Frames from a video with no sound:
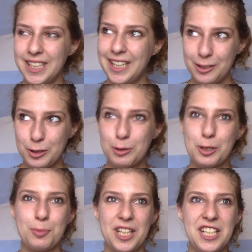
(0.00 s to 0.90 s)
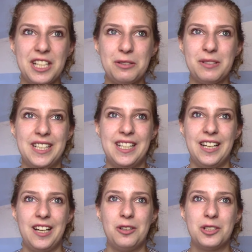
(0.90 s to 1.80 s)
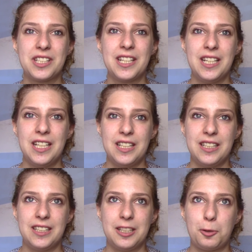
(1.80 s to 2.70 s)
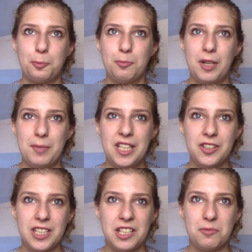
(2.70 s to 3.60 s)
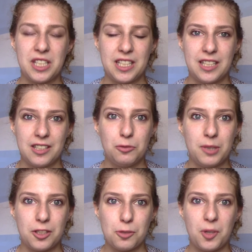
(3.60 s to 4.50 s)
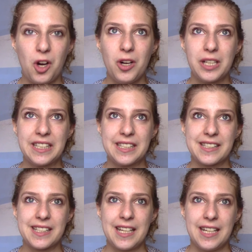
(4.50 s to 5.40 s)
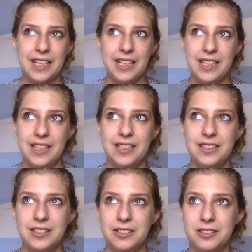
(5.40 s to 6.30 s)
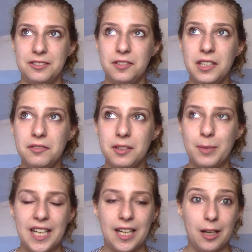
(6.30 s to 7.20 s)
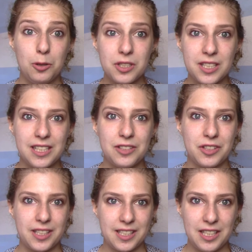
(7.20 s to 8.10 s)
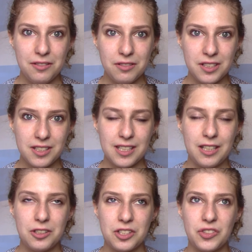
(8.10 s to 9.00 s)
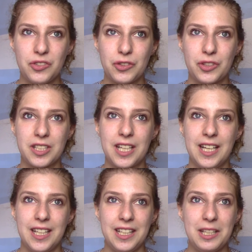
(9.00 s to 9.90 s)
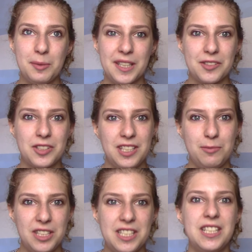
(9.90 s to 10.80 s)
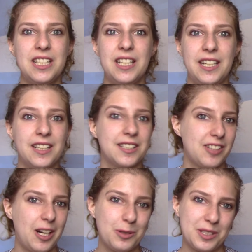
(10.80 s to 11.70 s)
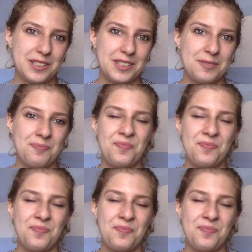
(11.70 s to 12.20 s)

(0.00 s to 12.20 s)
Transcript: aus dem Gespräch auch wieder heraus. Ähm, mein Mann und ich haben nicht darüber gesprochen, dass er äh, viel, viel mehr rausgeht und aktiv ist draußen und ich mehr so die bin, die eher zu Hause ist.